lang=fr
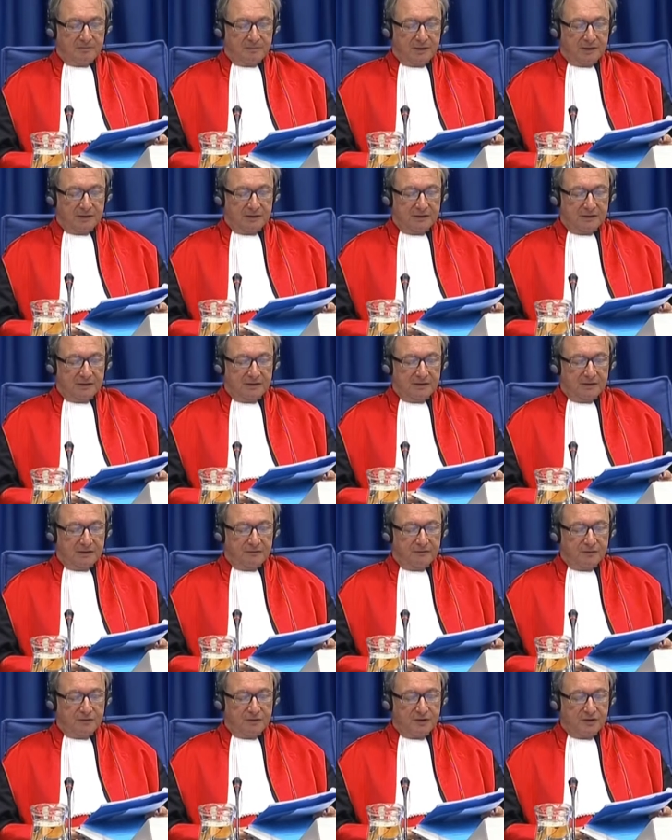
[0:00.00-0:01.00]
euh,
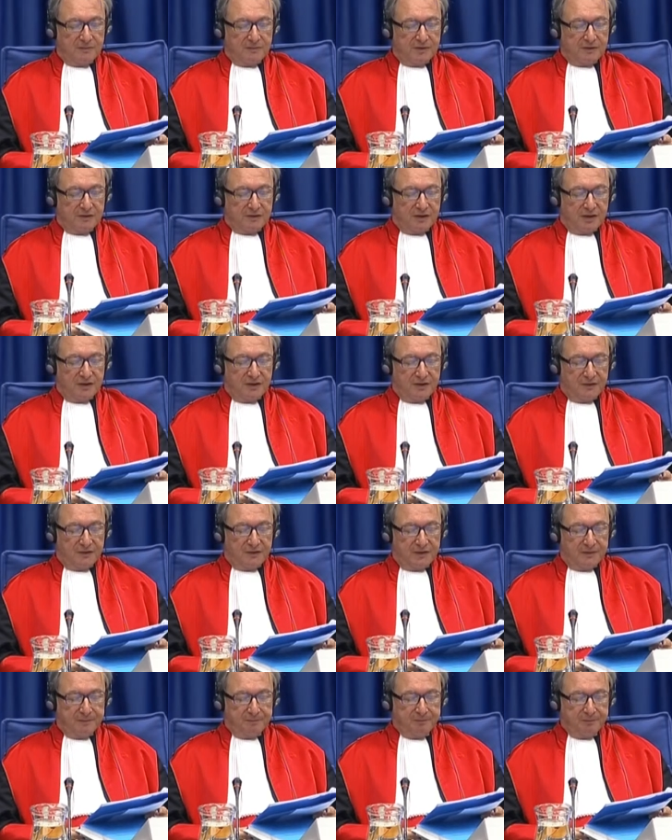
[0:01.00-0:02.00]
sanctionnés par l'article
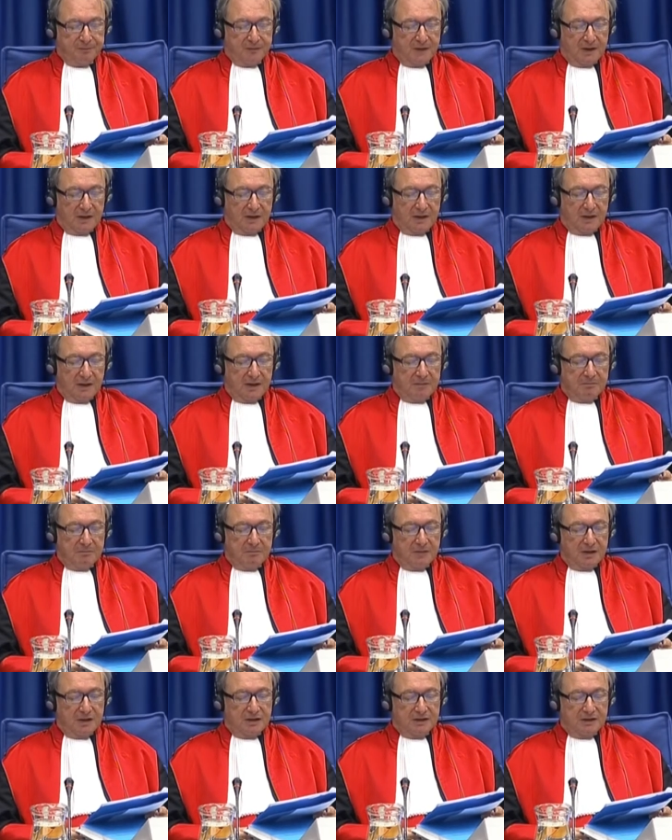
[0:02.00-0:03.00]
5,
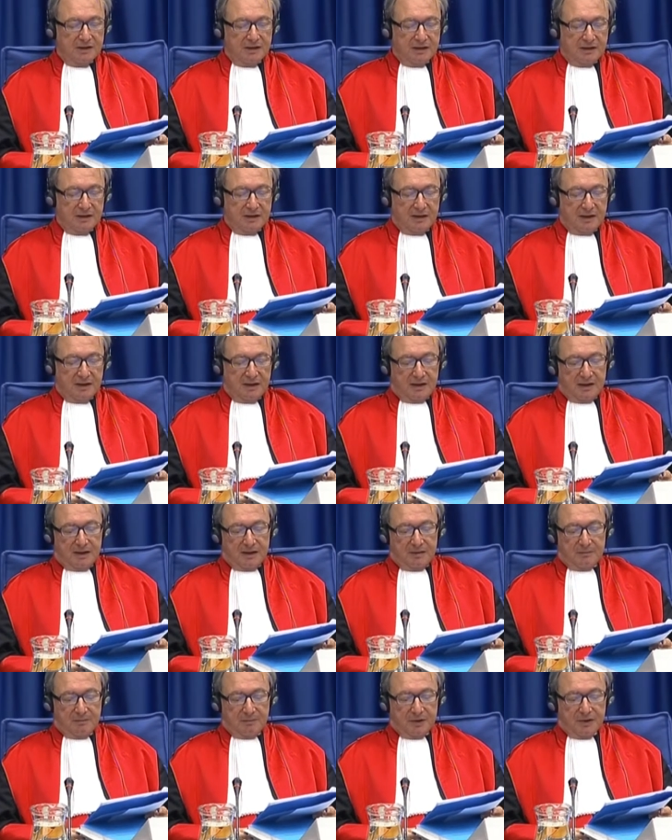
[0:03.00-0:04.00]

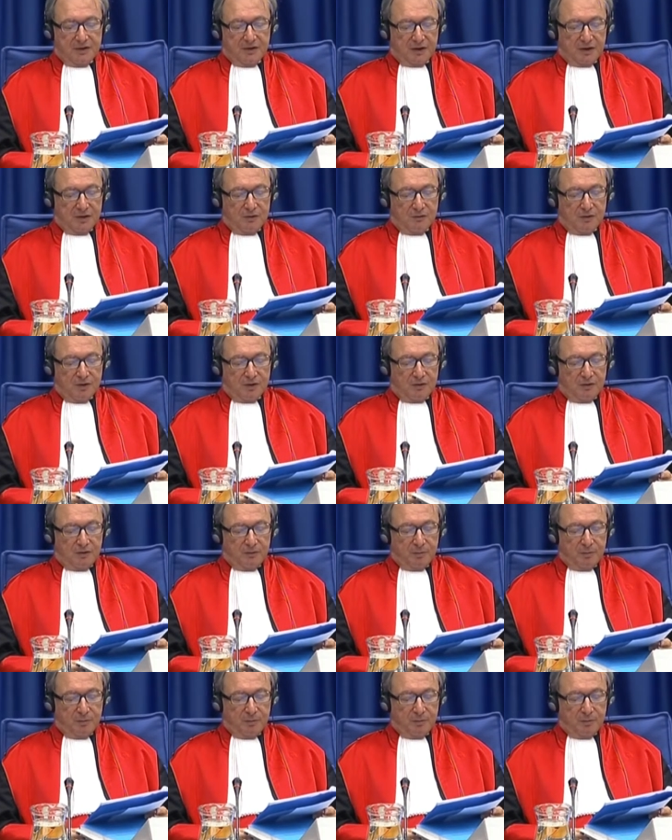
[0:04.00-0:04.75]
expulsion,